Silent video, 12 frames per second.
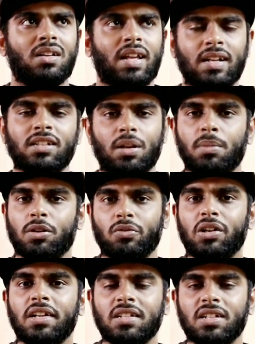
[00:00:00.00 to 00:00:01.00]
எனக்கு ஆமாம்
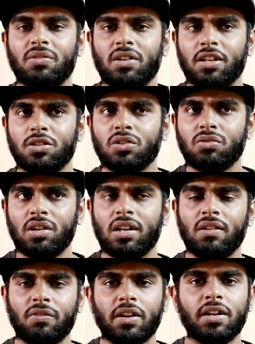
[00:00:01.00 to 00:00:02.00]
டுவெண்ட்டி செவன் டேஸோ
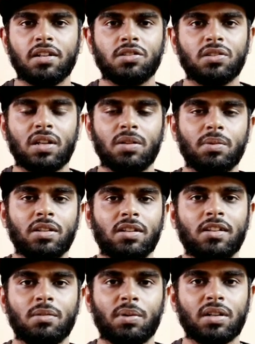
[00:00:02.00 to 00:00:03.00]
டுவெண்ட்டி ஃபைவ் டேஸோ தள்ளி
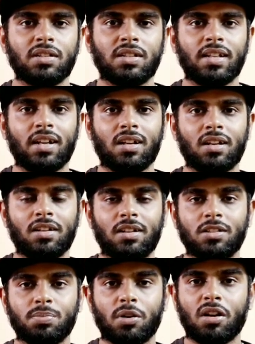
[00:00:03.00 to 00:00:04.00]
பார்த்தீங்கன்னா இந்த படத்தை தியேட்டரில்
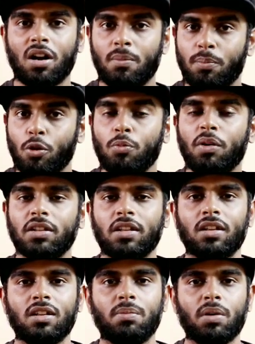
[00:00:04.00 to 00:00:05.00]
ரிலீஸ் பண்ணாங்க அப்போவும்
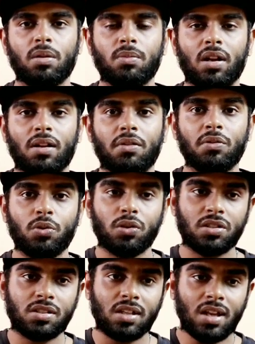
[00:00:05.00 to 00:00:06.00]
பார்த்தீங்கன்னா இந்த படம் நல்லாவே
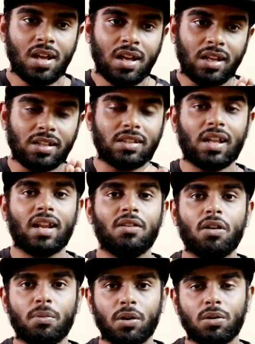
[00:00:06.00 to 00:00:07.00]
ஓடிச்சு இந்த
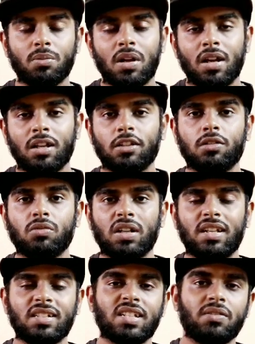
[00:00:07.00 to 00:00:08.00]
தலைவா படம் இந்த
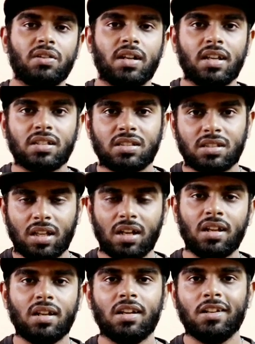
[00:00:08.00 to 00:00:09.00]
டுவெண்ட்டி செவன் டேஸ்
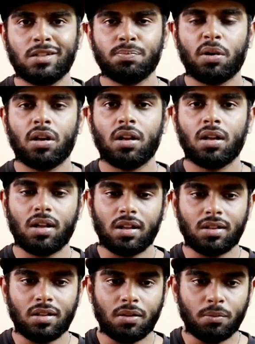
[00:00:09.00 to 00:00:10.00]
தள்ளி ரிலீஸ் பண்ண
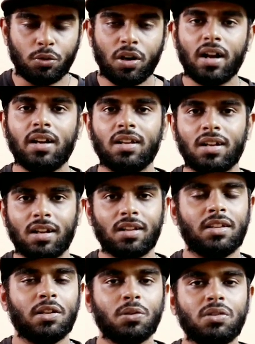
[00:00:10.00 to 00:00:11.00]
அந்த முன்னாடி இருக்கிற
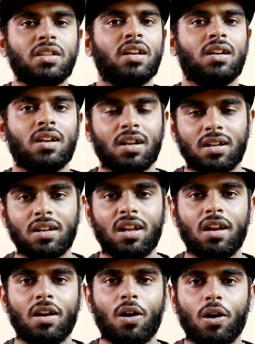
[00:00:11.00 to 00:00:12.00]
அந்த இருபத்தி ஏழு
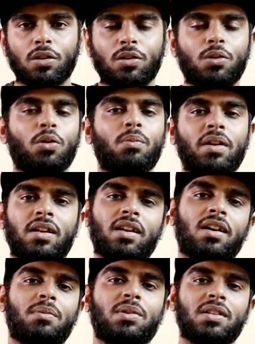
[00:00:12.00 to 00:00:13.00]
நாட்லேயே
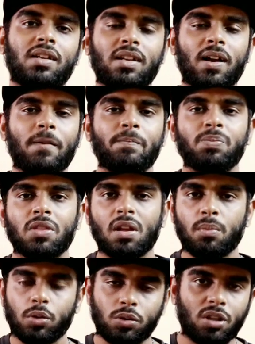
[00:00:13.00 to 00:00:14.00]
ஆட்டோமேட்டிக்காக பார்த்தீங்கன்னா
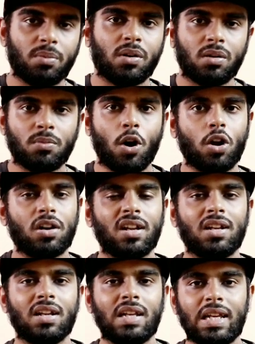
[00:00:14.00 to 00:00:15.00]
மொத்த படம்
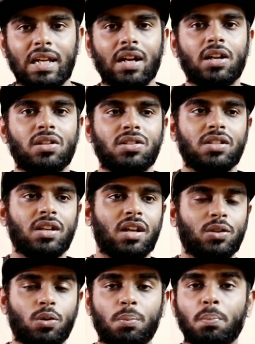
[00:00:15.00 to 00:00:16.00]
ஆன்லைனில் லீக் ஆகிடுச்சு
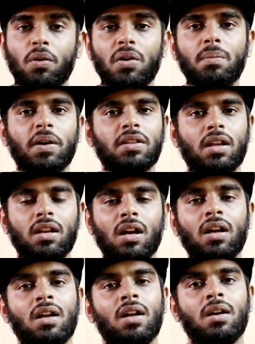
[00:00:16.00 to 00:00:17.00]
அது ரொம்பவே
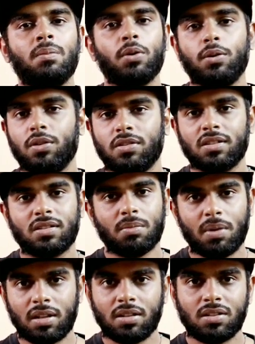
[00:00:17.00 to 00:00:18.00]
பார்த்தீங்கன்னா ப்ரொடியூசர்ஸை
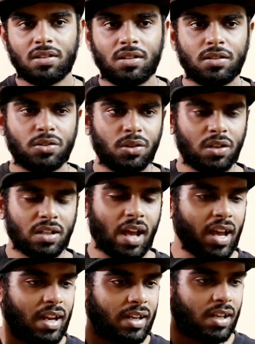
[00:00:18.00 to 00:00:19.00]
பாதிச்சுது ஸோ இதில்
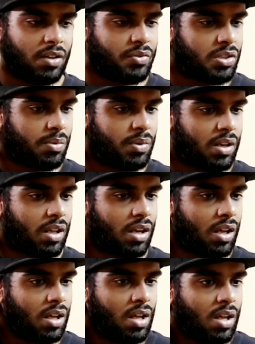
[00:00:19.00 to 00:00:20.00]
ஹைலைட்டான விஷயம்
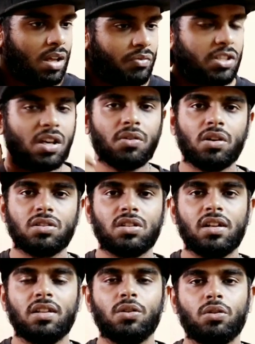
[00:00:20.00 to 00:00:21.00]
என்னென்னா விஜய்
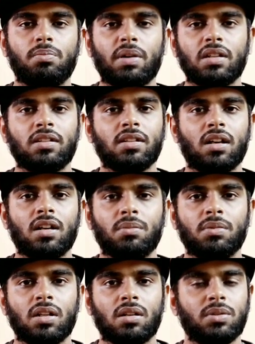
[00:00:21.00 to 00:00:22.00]
அவார்ட்ஸில் இந்த ஒரு படத்துக்காக
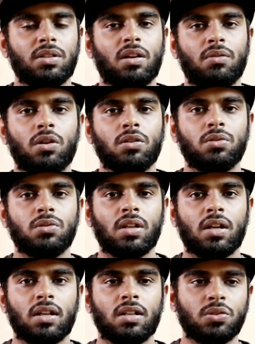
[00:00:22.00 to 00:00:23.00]
நம்ம தளபதிக்கு அவார்டு
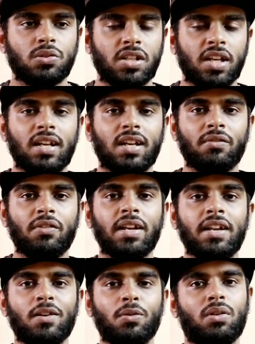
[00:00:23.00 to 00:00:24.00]
கொடுத்தாங்க ஸோ ஜெயிக்க
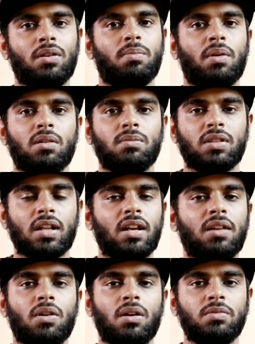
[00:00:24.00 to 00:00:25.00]
வேண்டிய ஒரு படம்
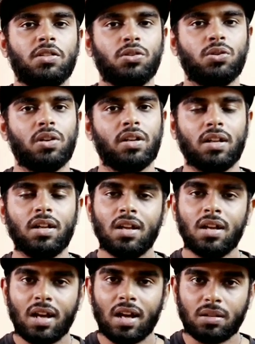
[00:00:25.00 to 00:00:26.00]
தலைவா அப்படின்னு சொல்லிட்டு
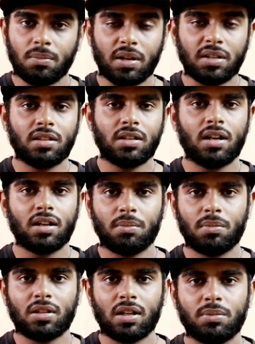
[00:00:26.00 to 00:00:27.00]
அந்த படத்துக்காக
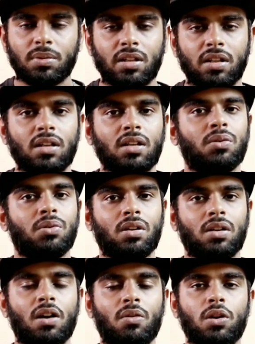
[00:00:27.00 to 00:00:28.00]
நம்ம தளபதிக்கு
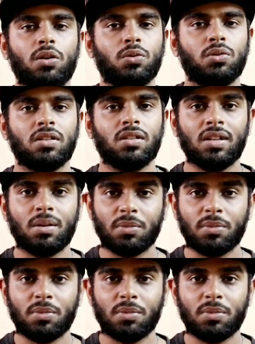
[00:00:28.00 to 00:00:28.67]
ஒரு அவார்டு கொடுத்தது